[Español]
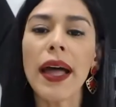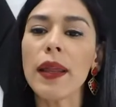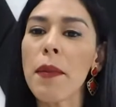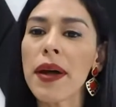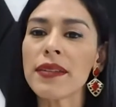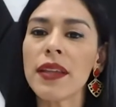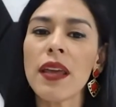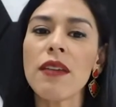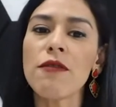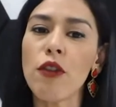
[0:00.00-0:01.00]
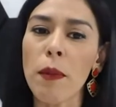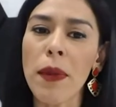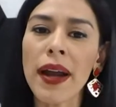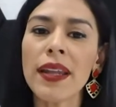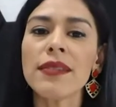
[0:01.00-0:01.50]
además de
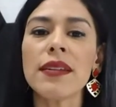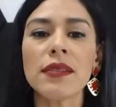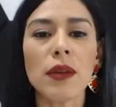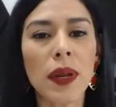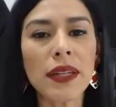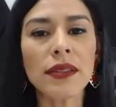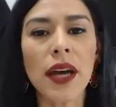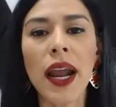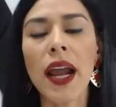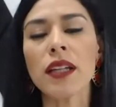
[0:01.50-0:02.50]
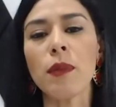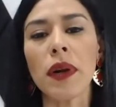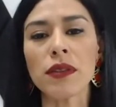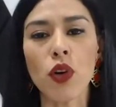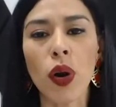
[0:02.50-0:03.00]
informar y sensibilizar a las
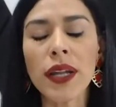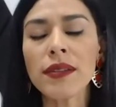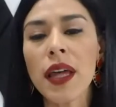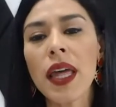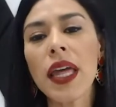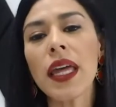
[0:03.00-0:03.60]
personas